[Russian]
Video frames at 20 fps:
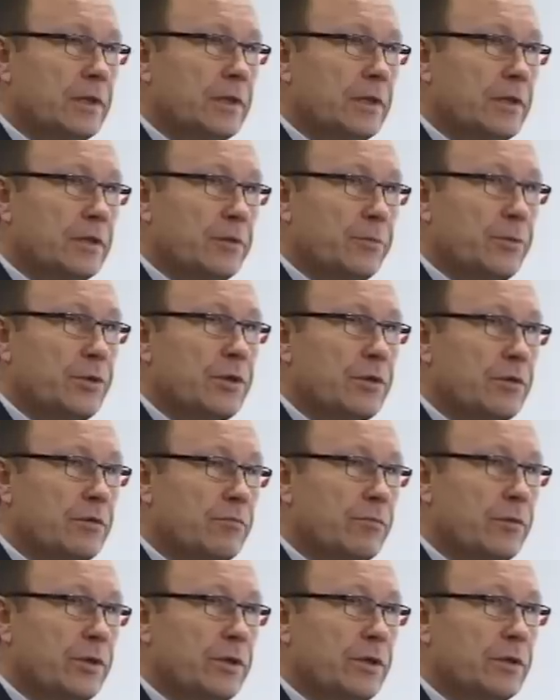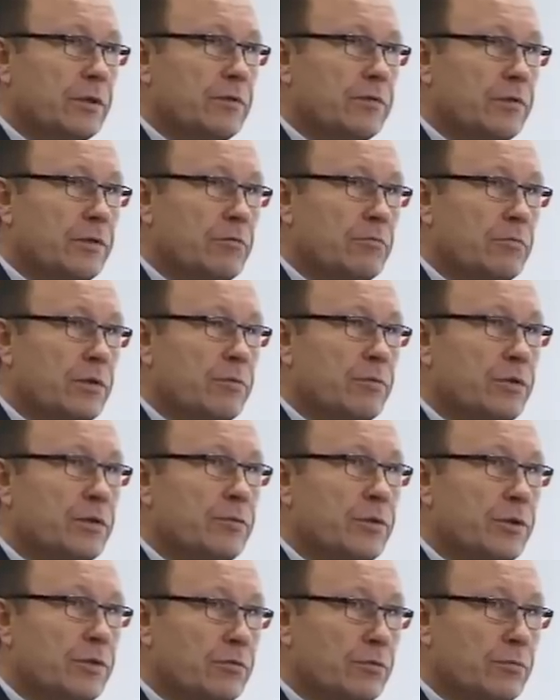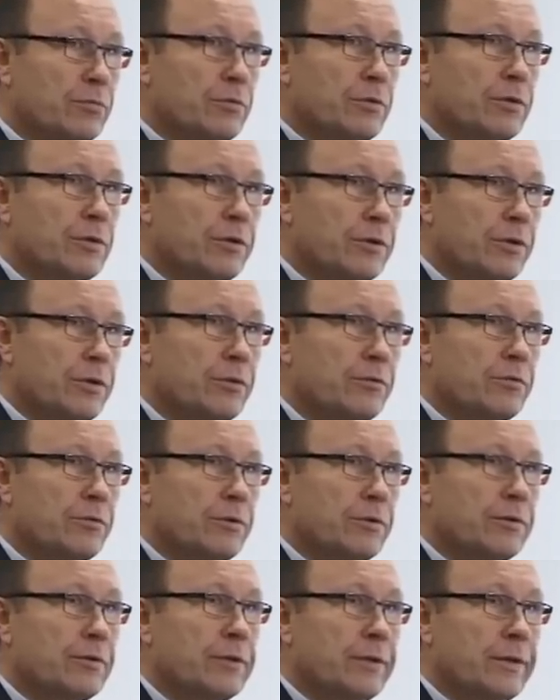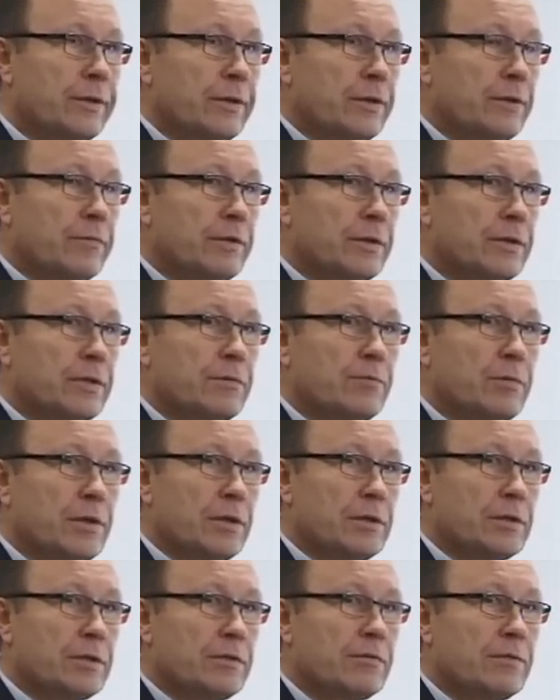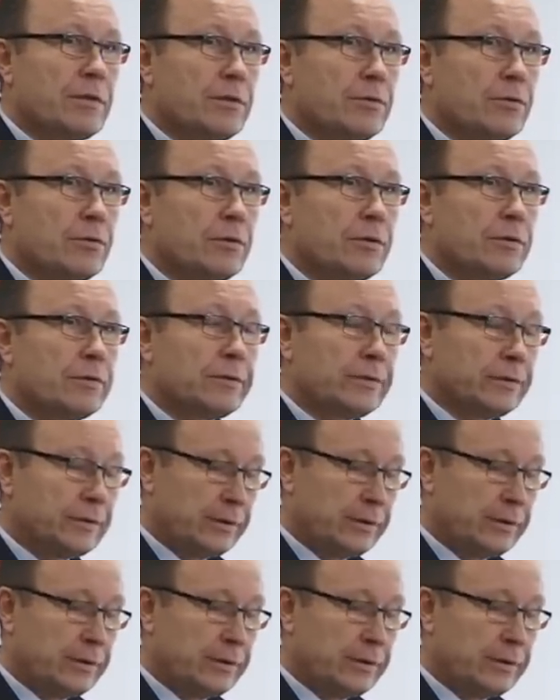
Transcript: охраны общественного порядка, дело борьбы с преступностью на территории Вятско-Полянского района.